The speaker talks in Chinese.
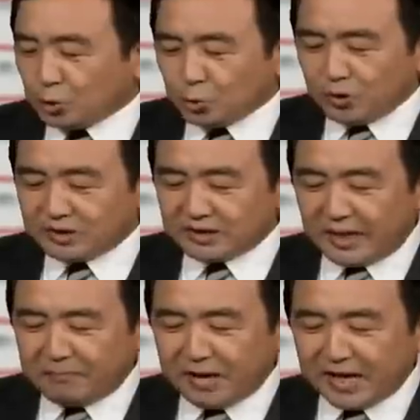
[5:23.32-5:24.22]
中国正
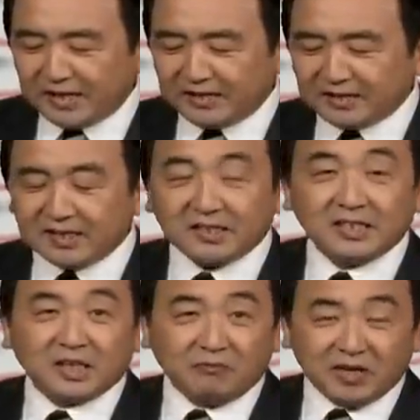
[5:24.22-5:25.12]
在面临着
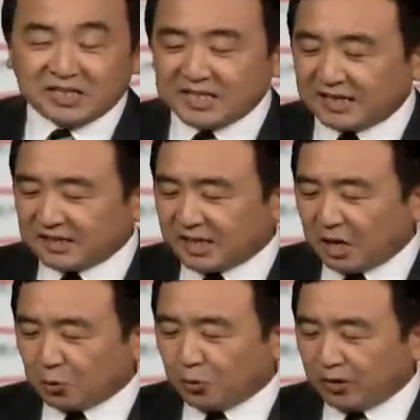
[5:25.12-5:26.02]
一个危险的
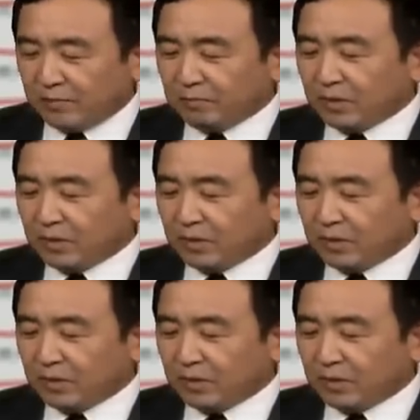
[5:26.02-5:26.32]
跳跃，